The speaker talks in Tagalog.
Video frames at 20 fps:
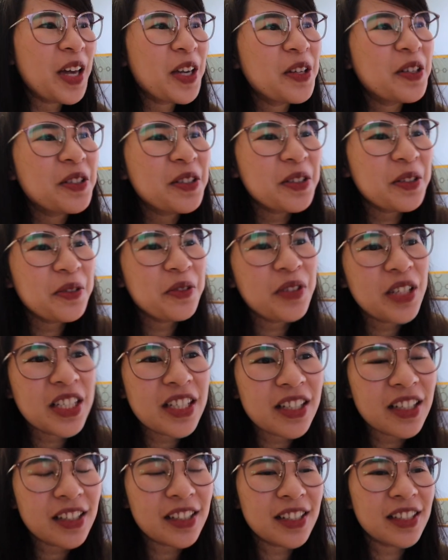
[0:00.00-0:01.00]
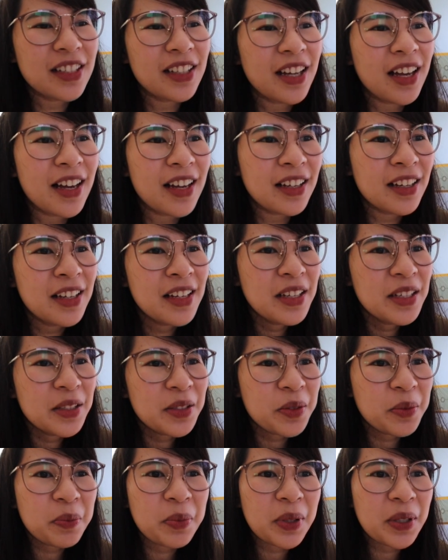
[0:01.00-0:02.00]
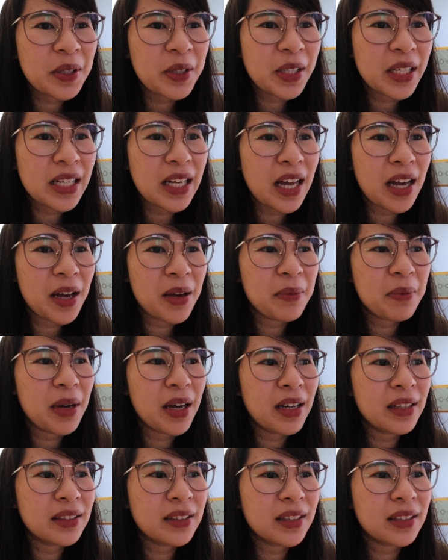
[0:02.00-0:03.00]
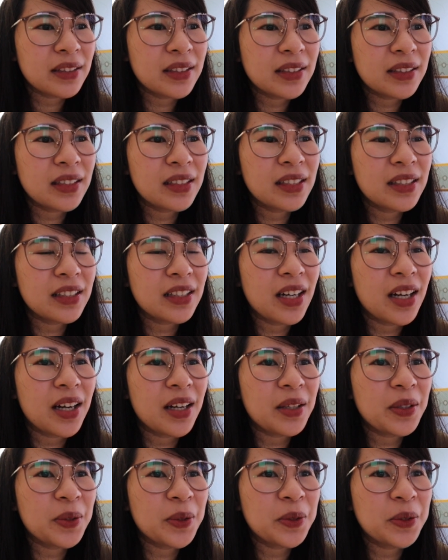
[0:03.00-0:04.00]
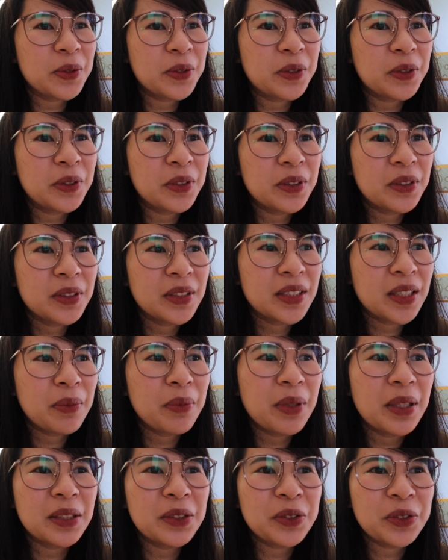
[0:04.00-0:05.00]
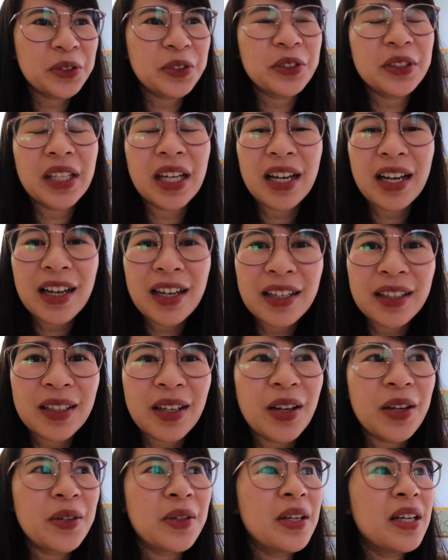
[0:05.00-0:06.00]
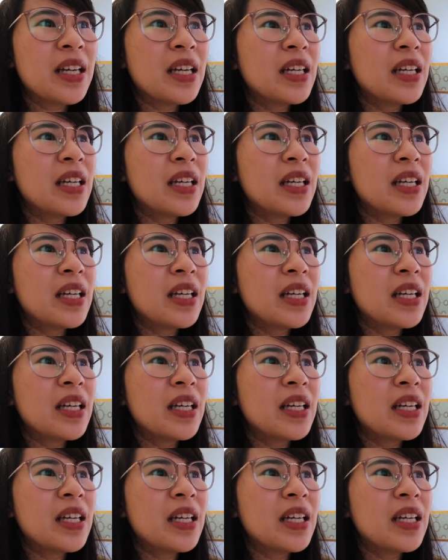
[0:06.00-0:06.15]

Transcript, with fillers: Ayun, so wish us luck. Super kinakabahan kasi talaga ako sa mga susunod na araw.